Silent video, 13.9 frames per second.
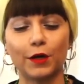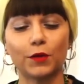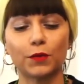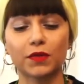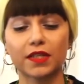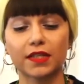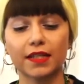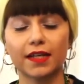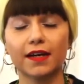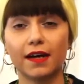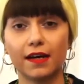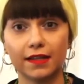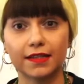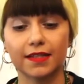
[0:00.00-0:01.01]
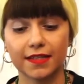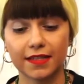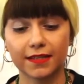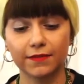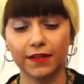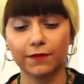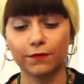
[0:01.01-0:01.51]
Услыхала ты
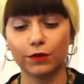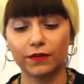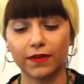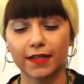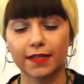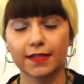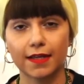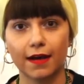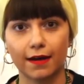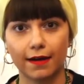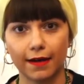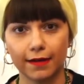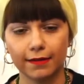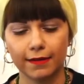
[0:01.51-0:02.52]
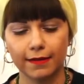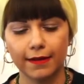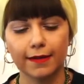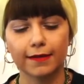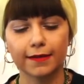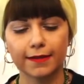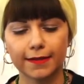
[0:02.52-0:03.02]
своего дворца хан,
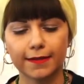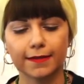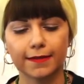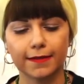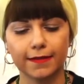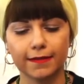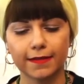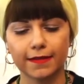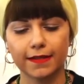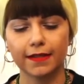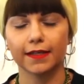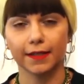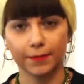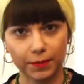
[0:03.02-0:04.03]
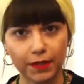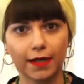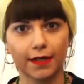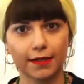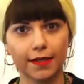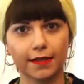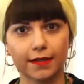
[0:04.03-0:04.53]
рассердился и
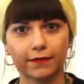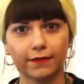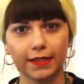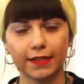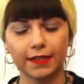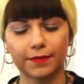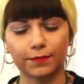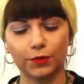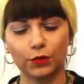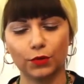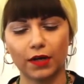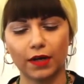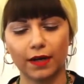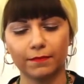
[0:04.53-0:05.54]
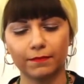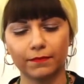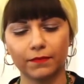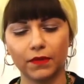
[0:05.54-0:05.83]
приказал схватить петуха